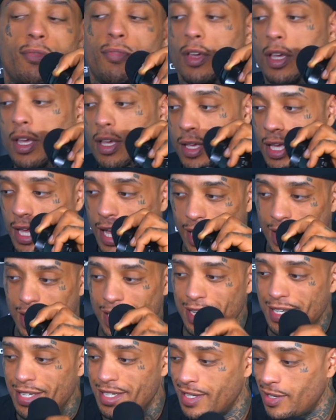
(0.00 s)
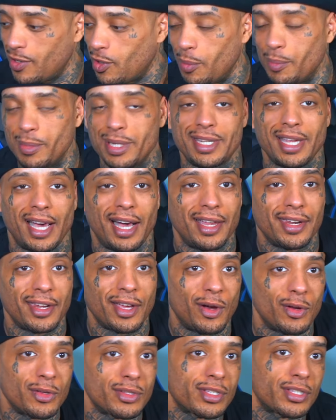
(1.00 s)
vergangenheitlichen Kommentaren
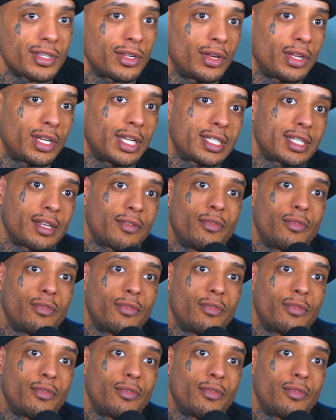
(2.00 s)
raushören, dass er